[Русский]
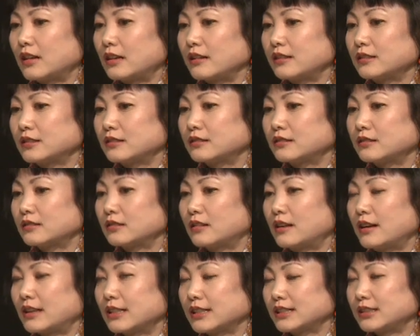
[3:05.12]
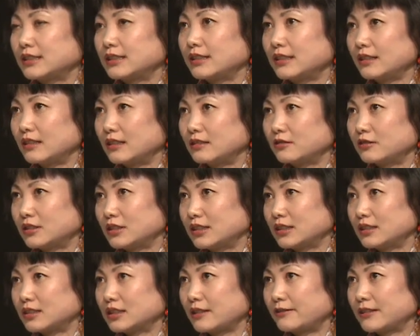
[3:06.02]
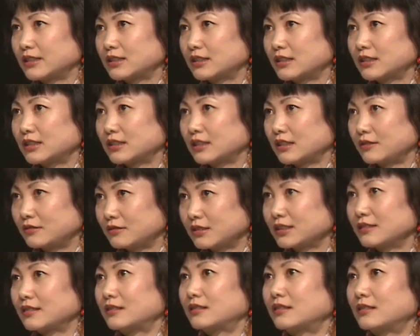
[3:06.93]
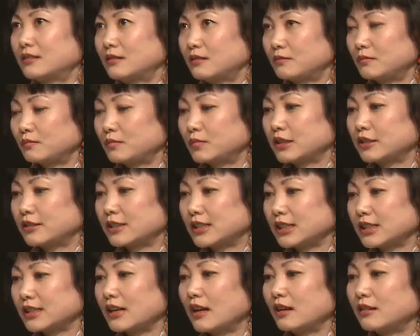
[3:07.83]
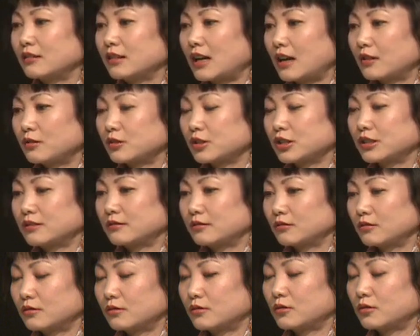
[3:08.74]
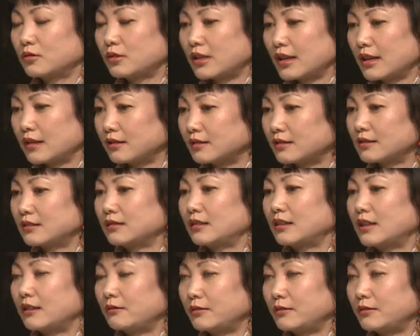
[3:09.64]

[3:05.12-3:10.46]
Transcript: из России, то есть из Советского Союза, приглашая хороших тренеров и